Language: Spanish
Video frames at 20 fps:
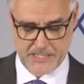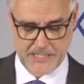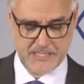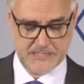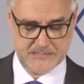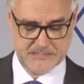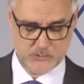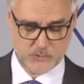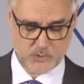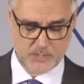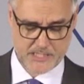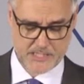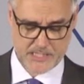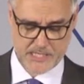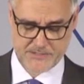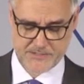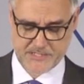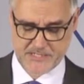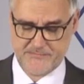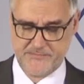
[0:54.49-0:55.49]
el titular
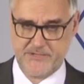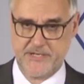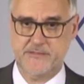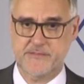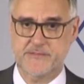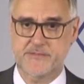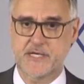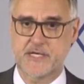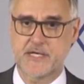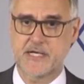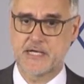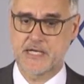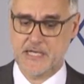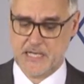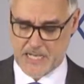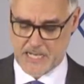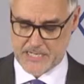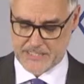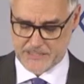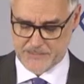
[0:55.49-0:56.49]
hace referencia
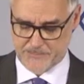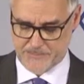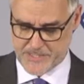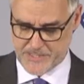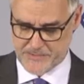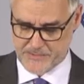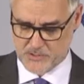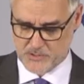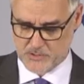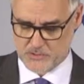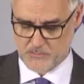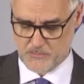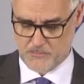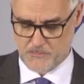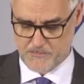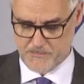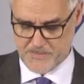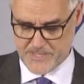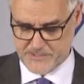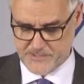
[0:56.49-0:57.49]
a que el precio
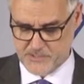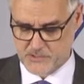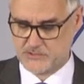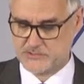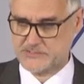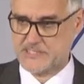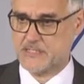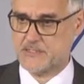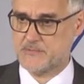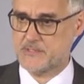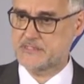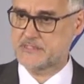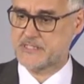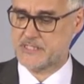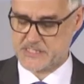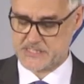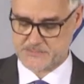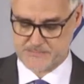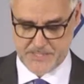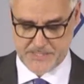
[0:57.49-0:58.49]
medio de la vivienda en
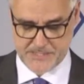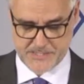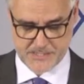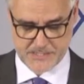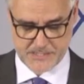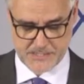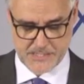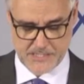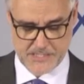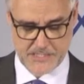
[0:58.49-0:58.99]
España